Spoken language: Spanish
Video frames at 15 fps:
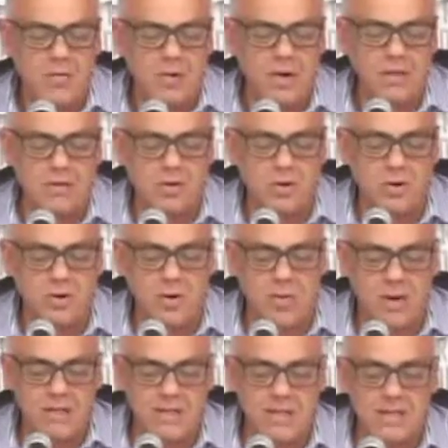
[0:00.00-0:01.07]
a
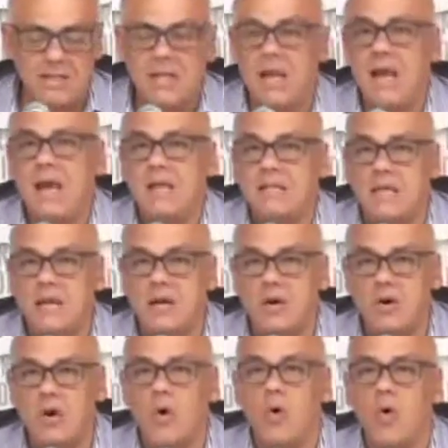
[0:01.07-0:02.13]
nuestro comandante
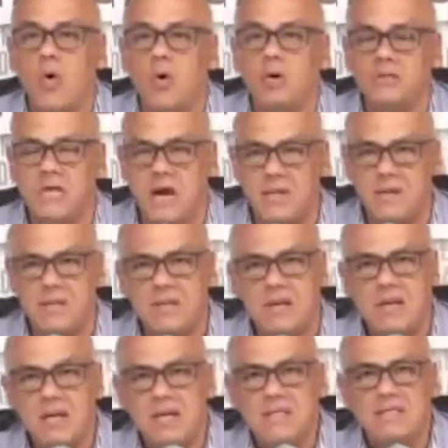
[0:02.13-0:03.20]
eterno Hugo
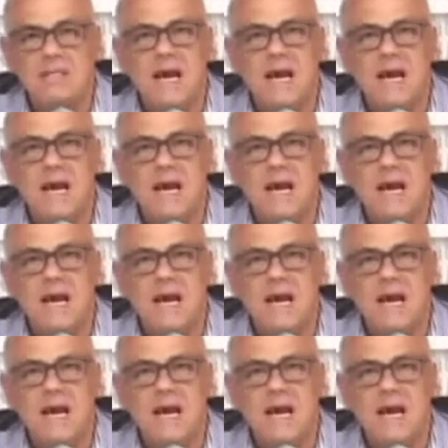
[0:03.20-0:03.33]
Chávez.